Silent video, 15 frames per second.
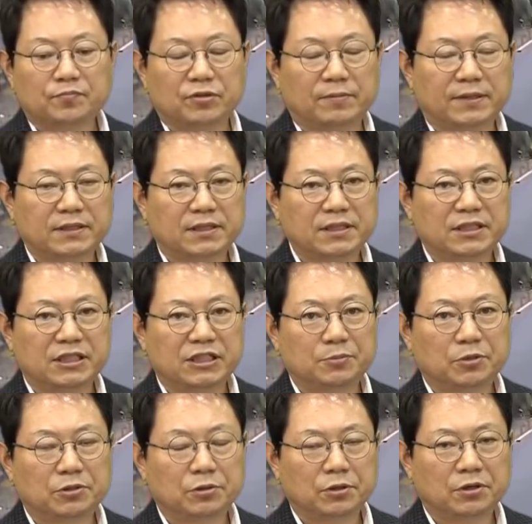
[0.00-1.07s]
블박차는
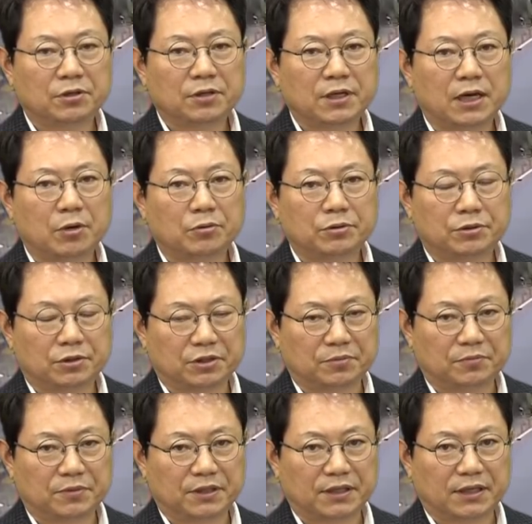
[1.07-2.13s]
25톤 카고
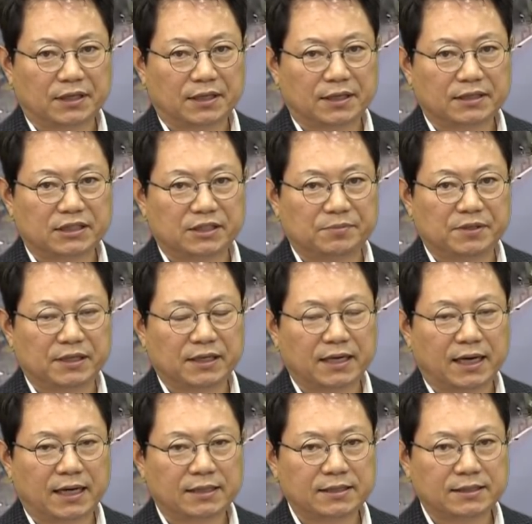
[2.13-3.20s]
트럭입니다. 짐이
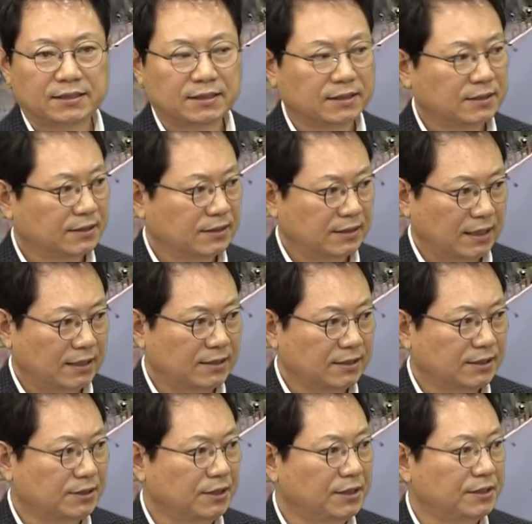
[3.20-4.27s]
가, 어, 잔뜩
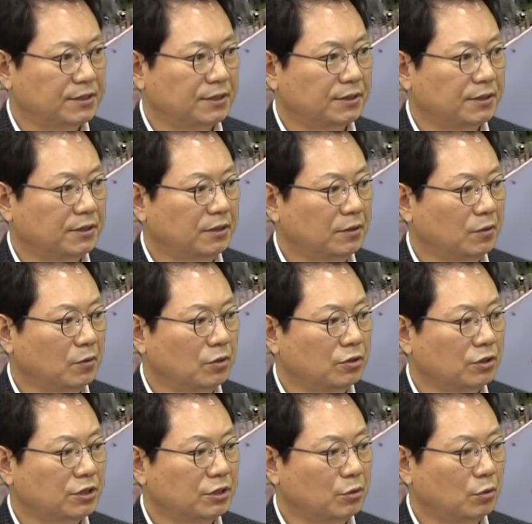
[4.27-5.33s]
실려 있어요.
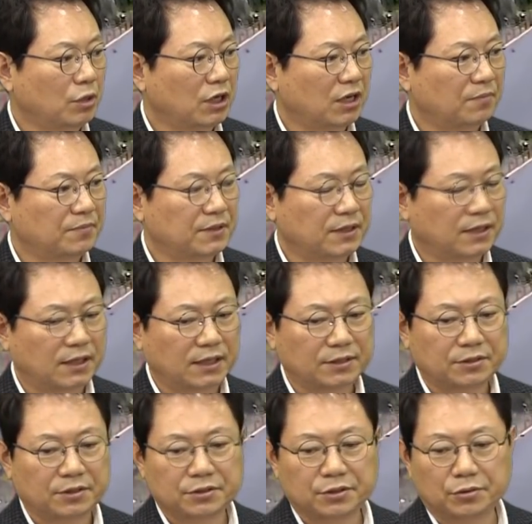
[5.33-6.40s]
언덕길로 올라갑니다.
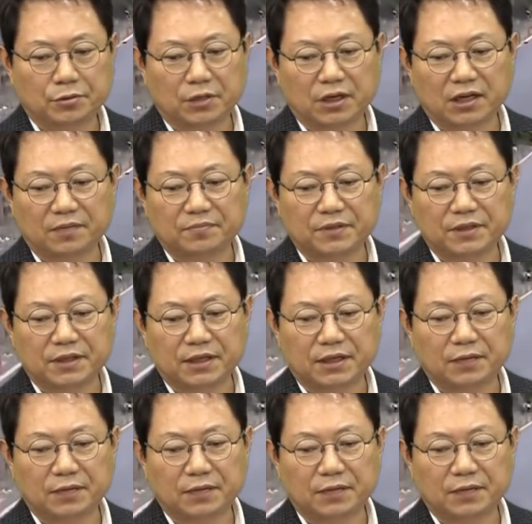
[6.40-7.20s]
천천히 올라갑니다.